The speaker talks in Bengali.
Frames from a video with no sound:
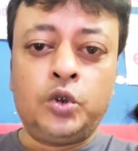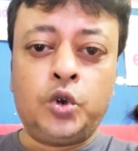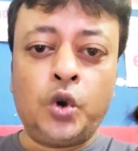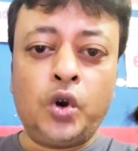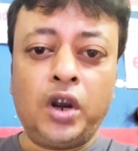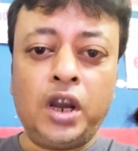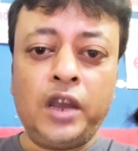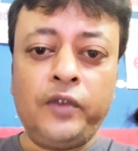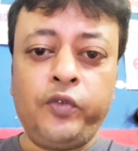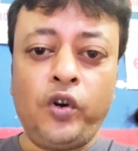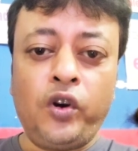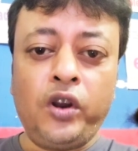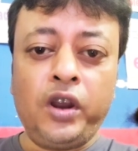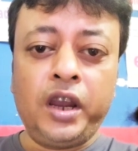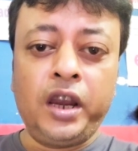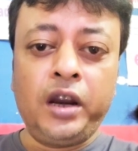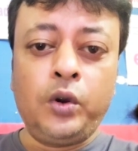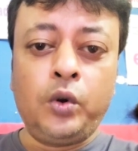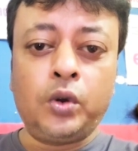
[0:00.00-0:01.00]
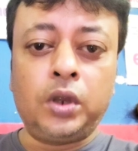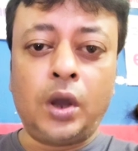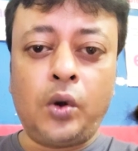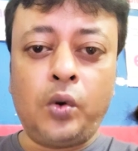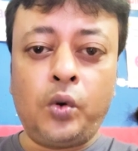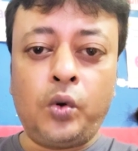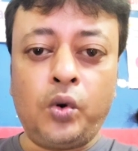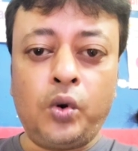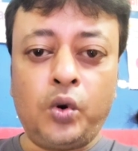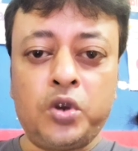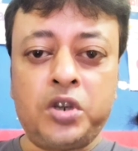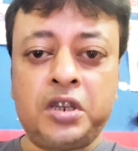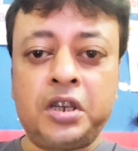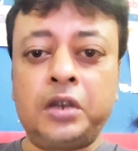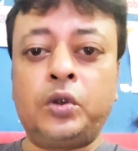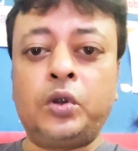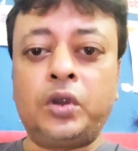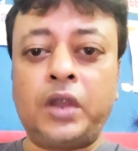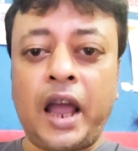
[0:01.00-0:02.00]
জঙ্গি ফঙ্গির কোথাও কোনো
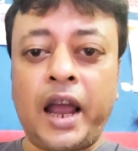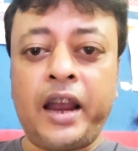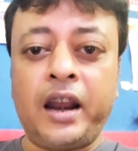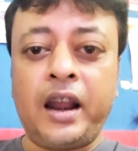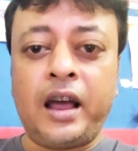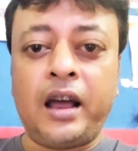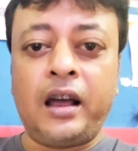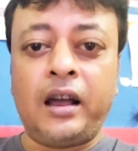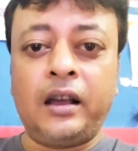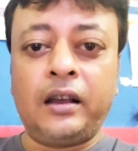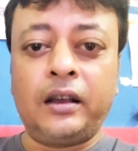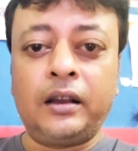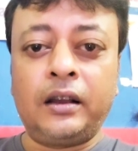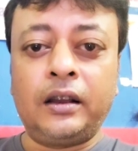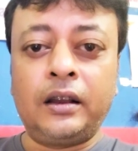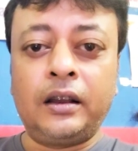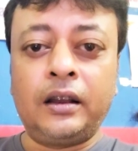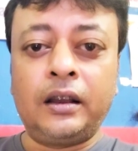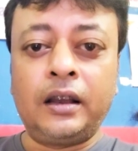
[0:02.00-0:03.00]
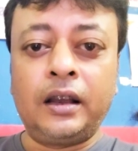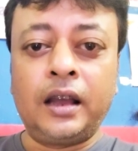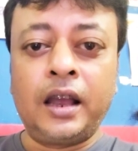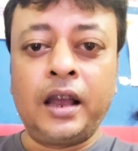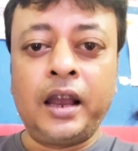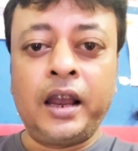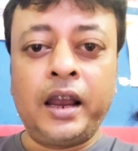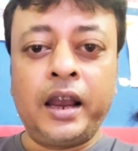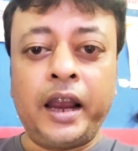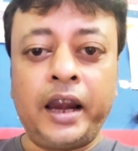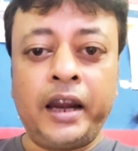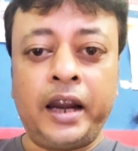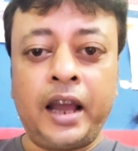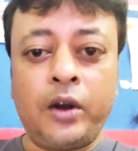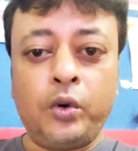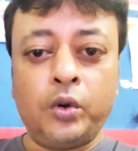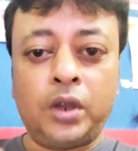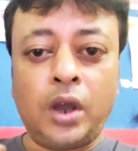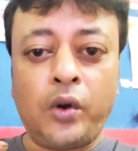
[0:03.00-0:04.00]
অস্তিত্ব থাকে না
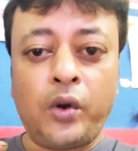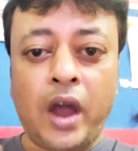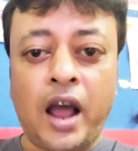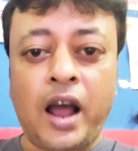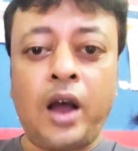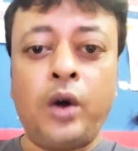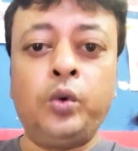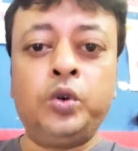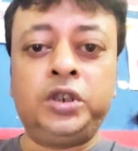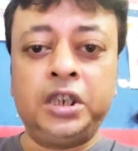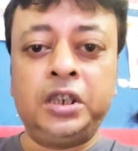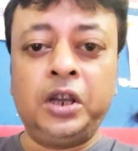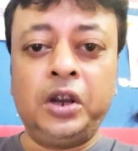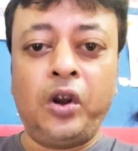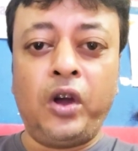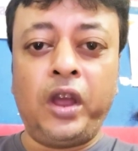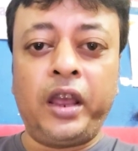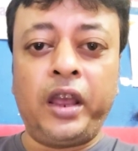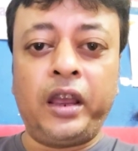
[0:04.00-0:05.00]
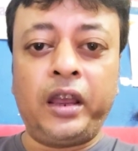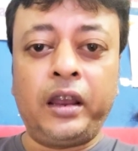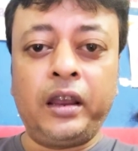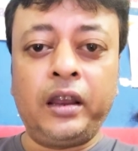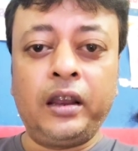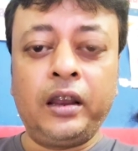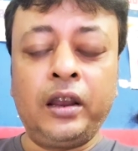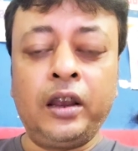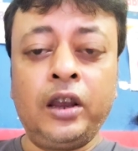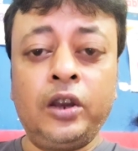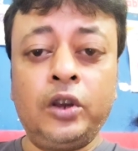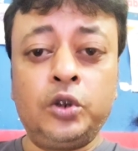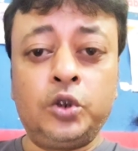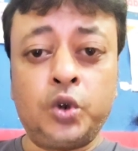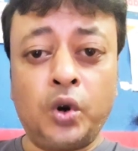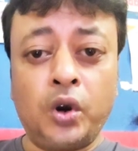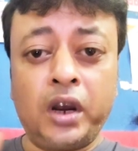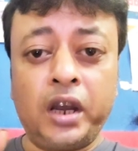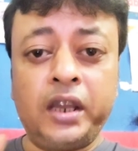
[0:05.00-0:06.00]
এটা কোথাও রাখা উচিতই নয়
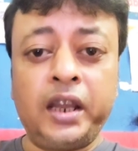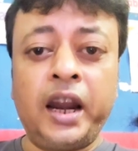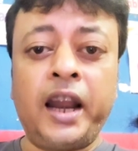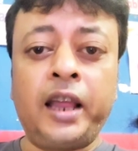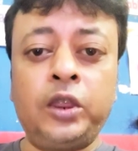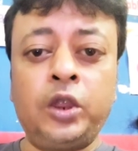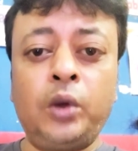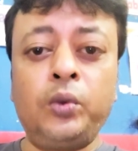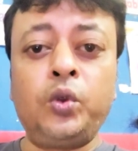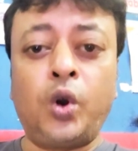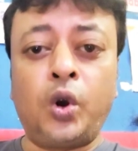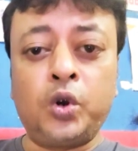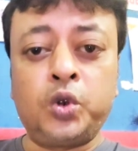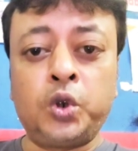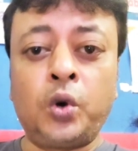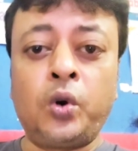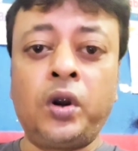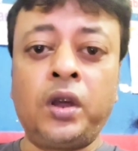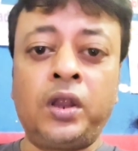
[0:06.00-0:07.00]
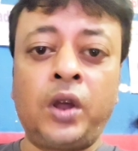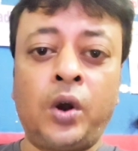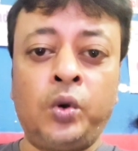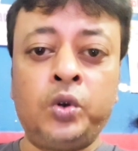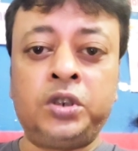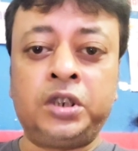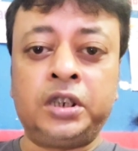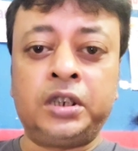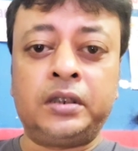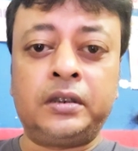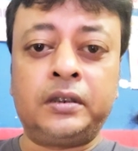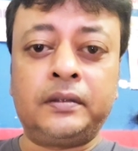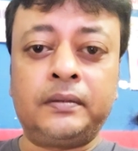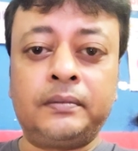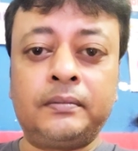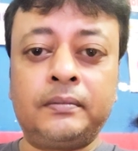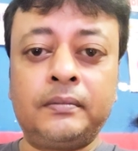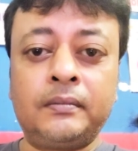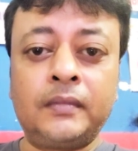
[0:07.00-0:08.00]
জঙ্গিদের একদম ধ্বংস করে দেওয়া উচিত
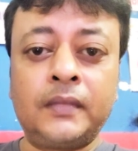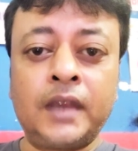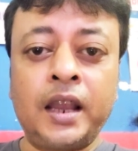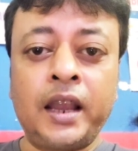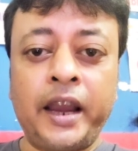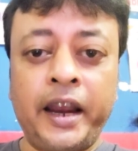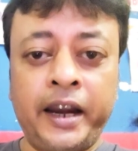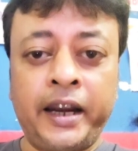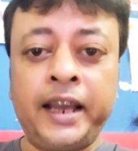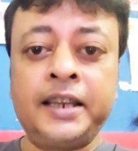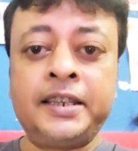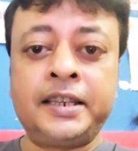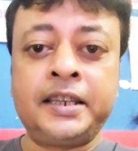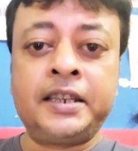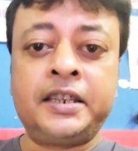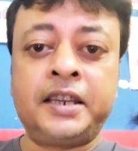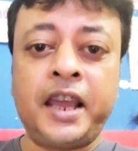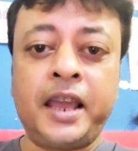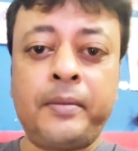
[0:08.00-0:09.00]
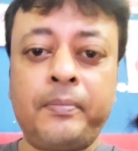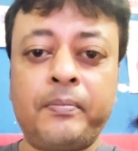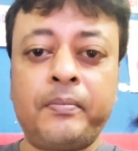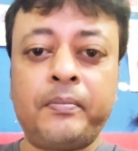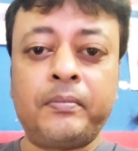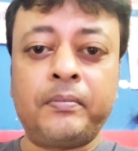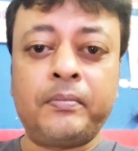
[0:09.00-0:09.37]
এটাই সিস্টেম